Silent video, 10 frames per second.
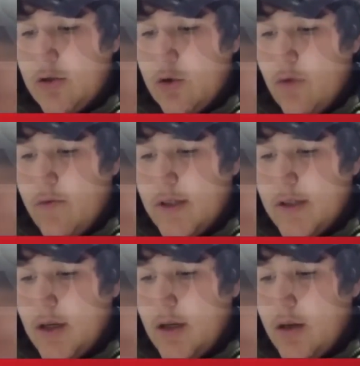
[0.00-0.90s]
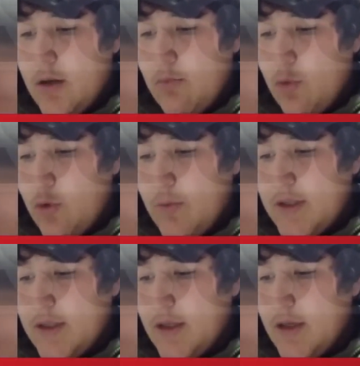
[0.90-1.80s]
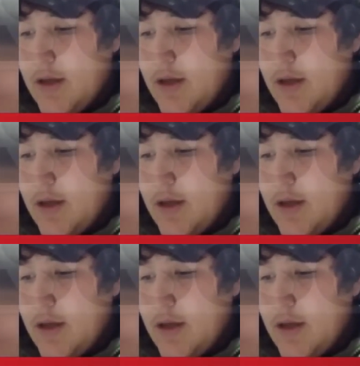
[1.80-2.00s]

çok fazla büyümesi,